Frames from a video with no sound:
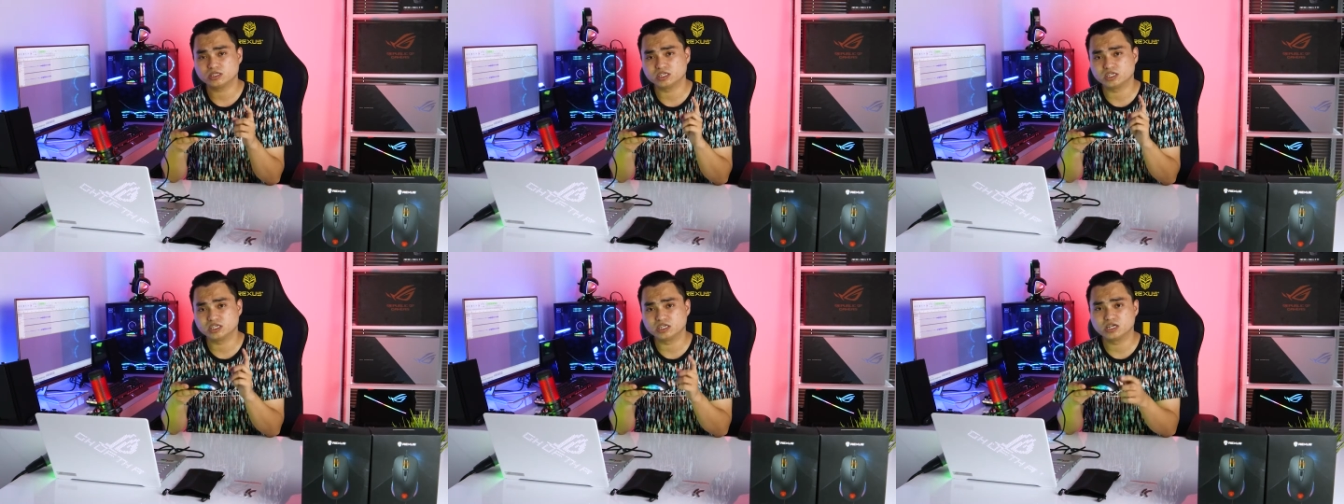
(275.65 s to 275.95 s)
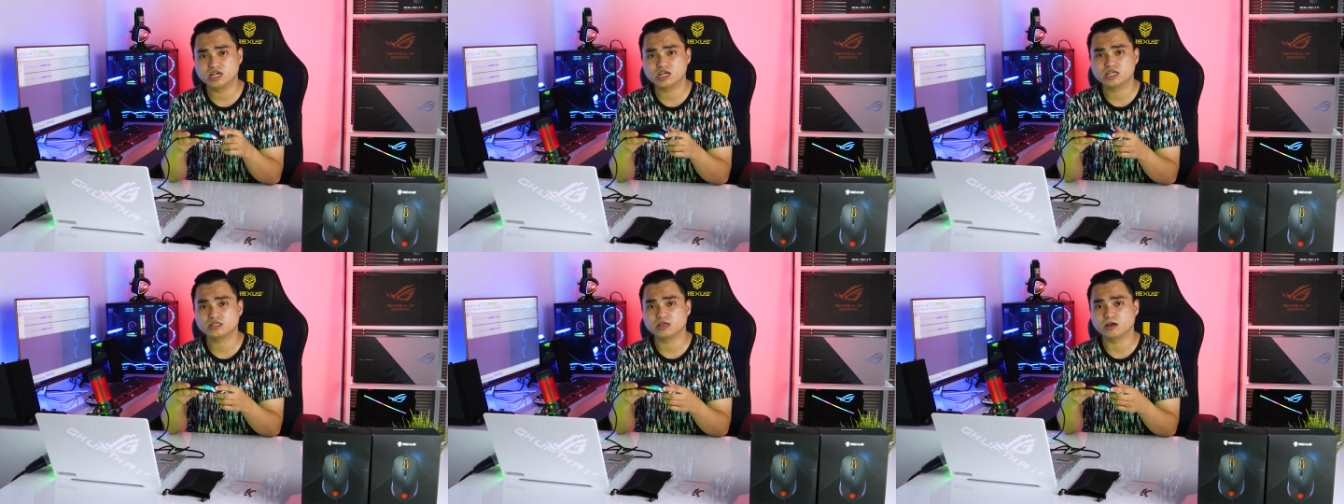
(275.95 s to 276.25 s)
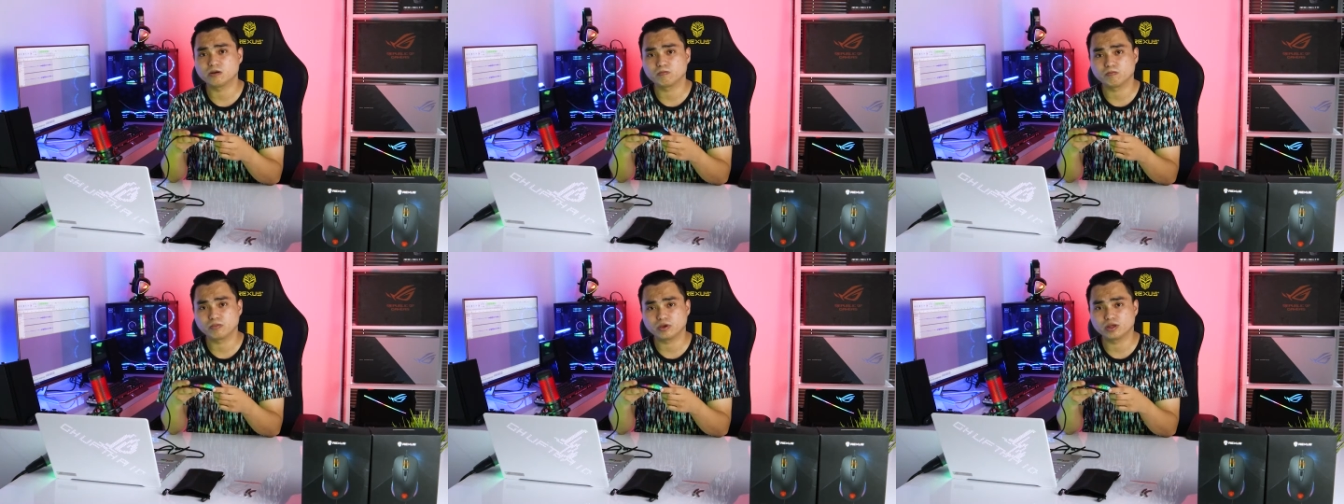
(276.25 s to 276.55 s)
hingga
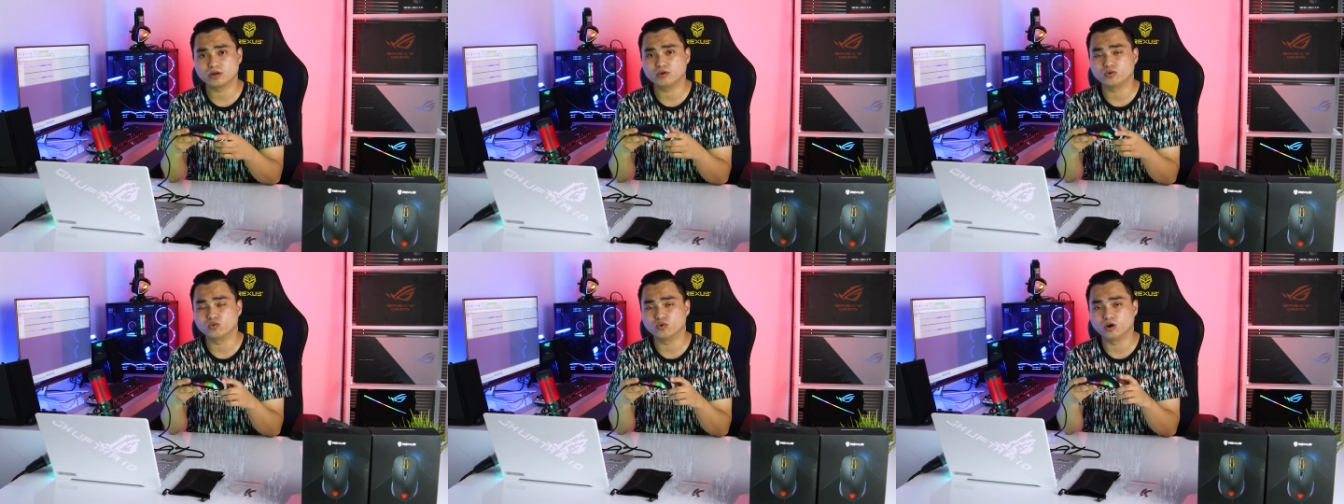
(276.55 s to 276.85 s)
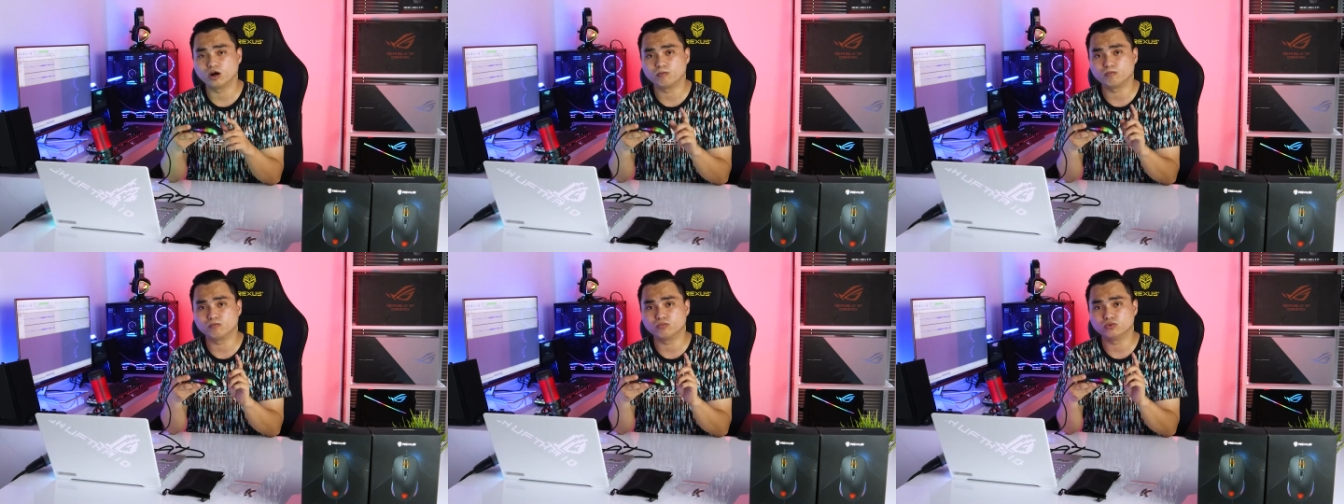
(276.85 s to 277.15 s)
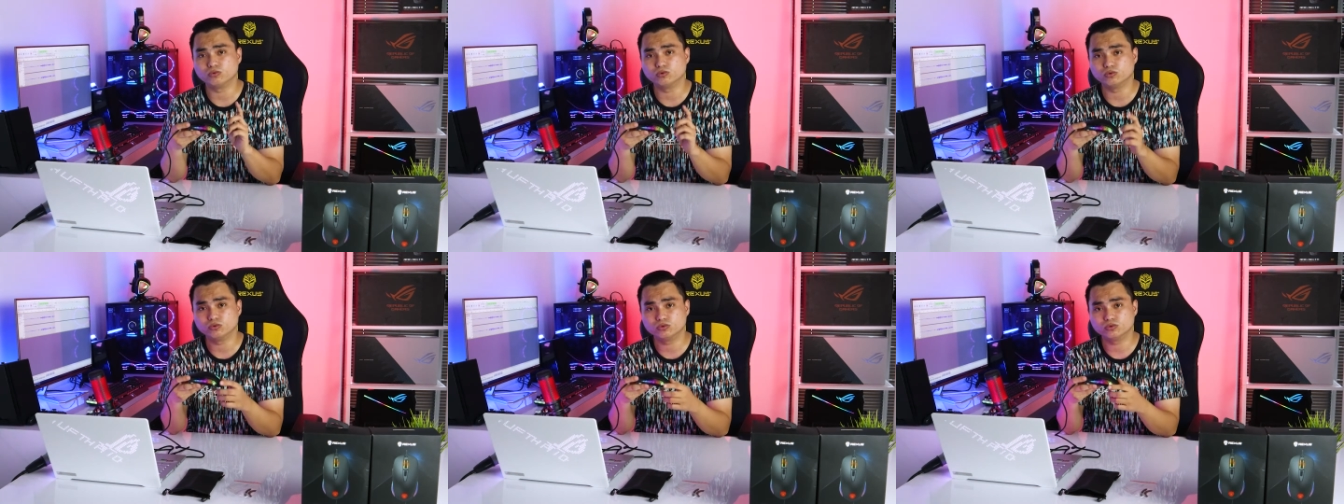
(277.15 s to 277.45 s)
sampai 20
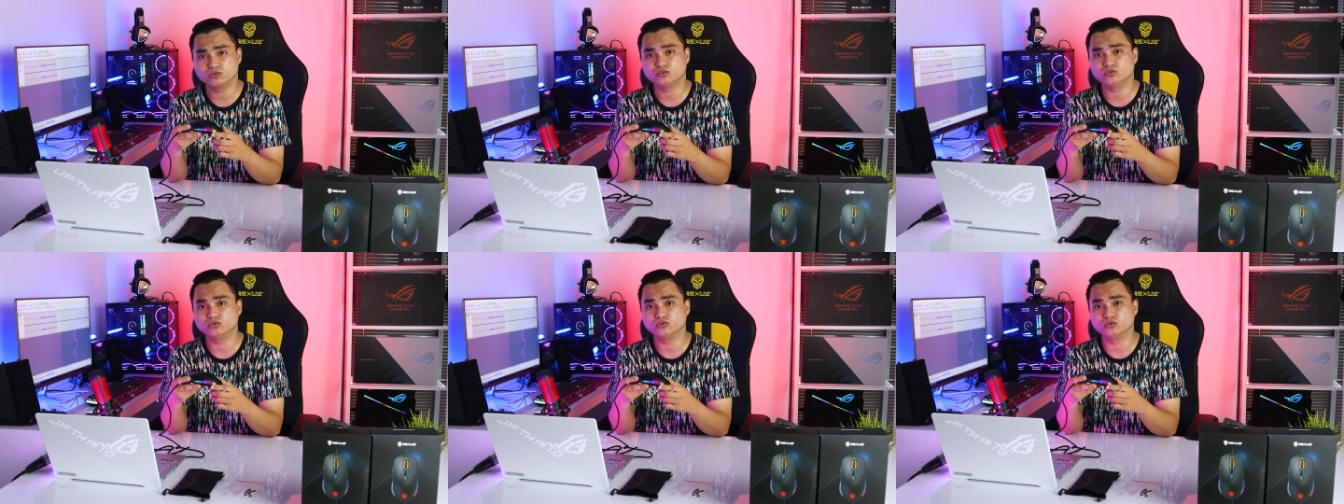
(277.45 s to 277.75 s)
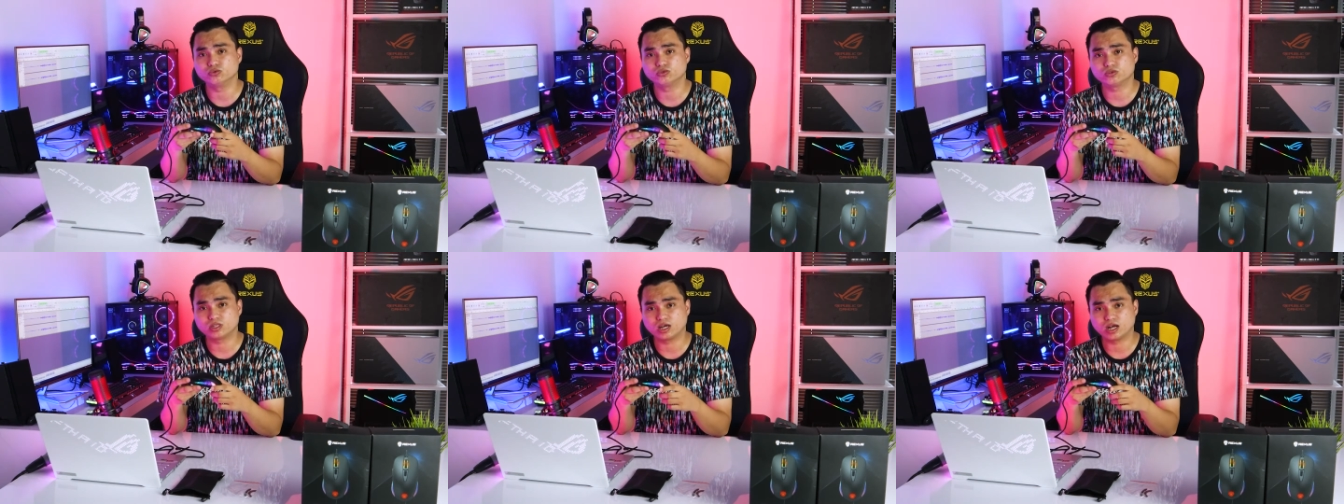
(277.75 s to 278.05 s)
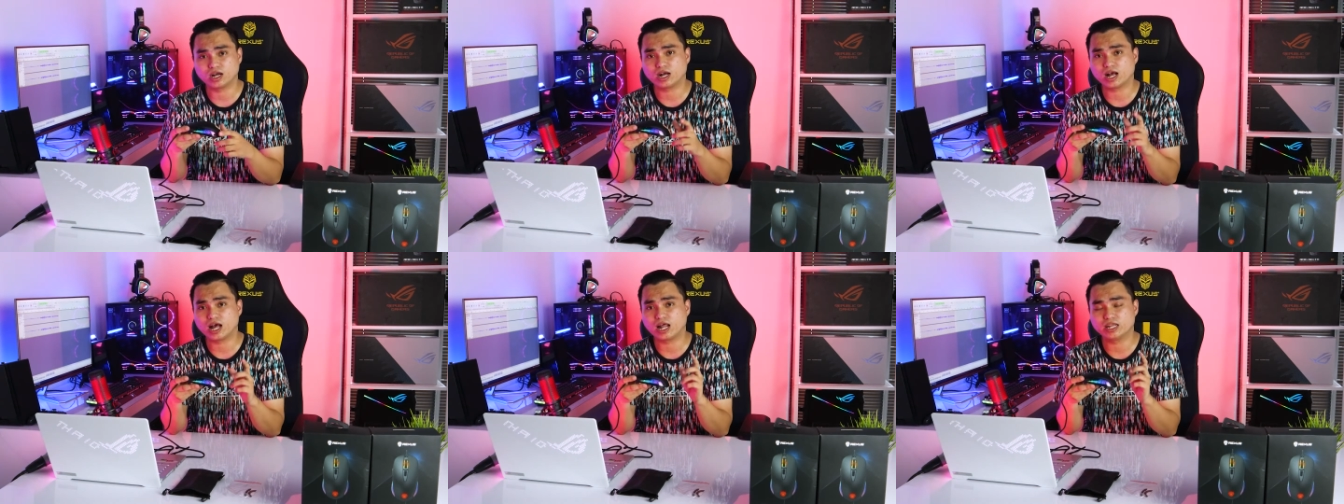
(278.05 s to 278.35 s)

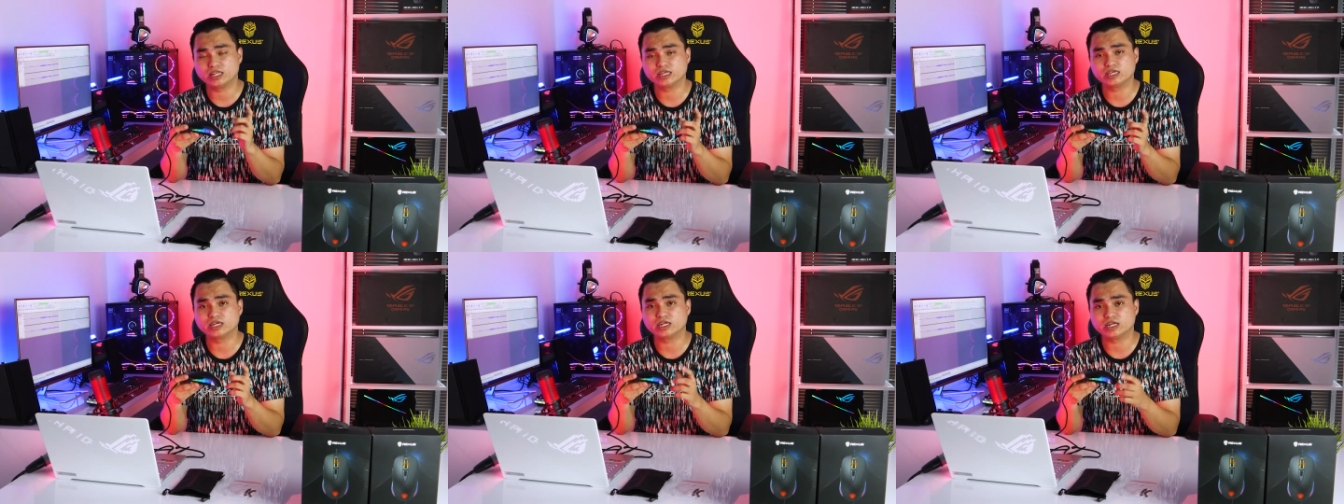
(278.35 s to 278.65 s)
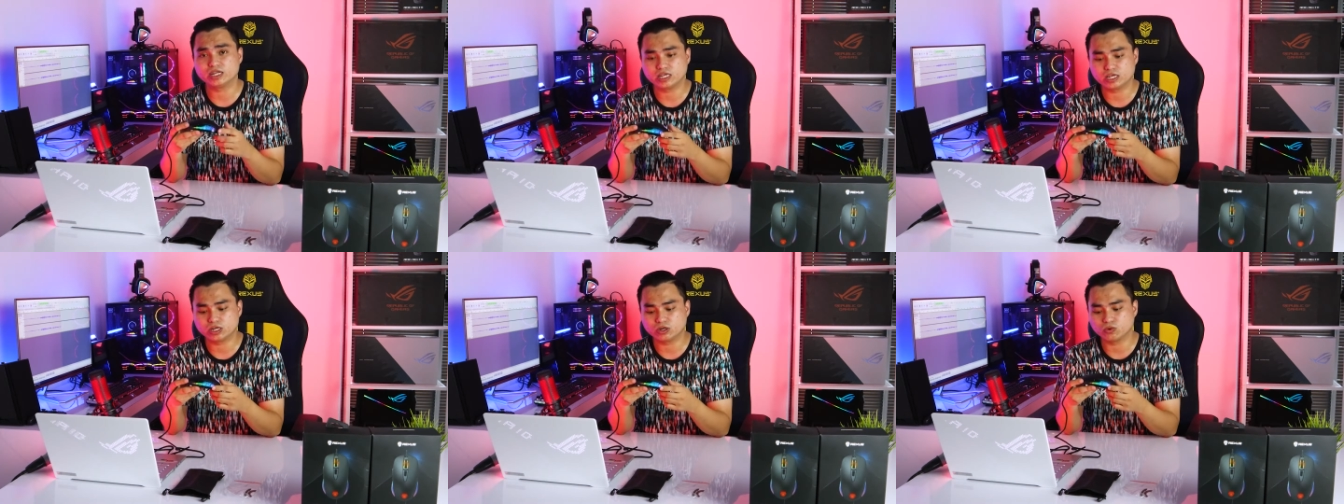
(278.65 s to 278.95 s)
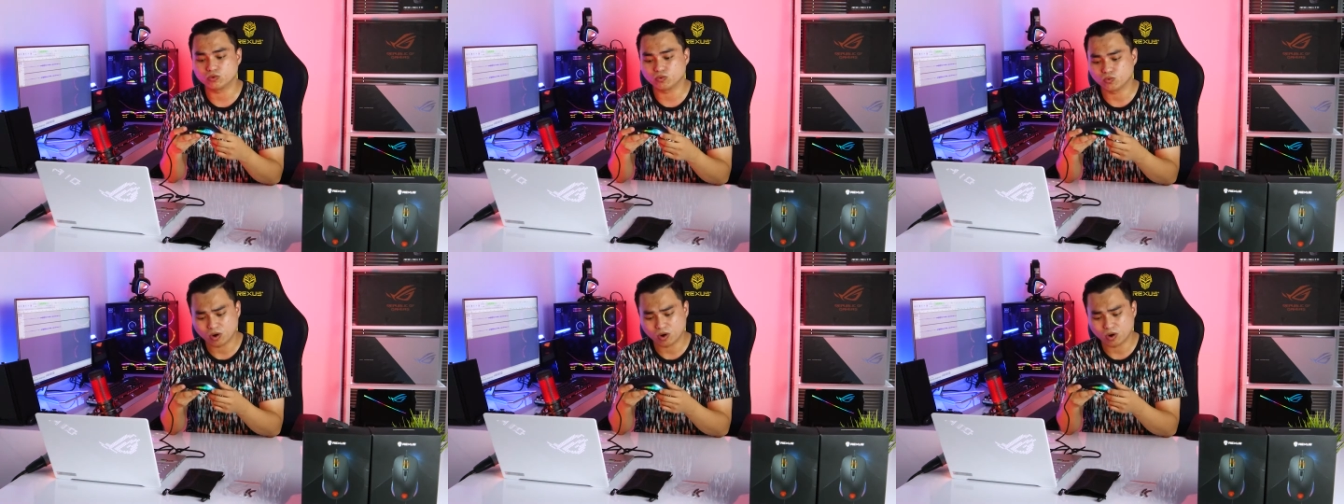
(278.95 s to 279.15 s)
juta kali klik.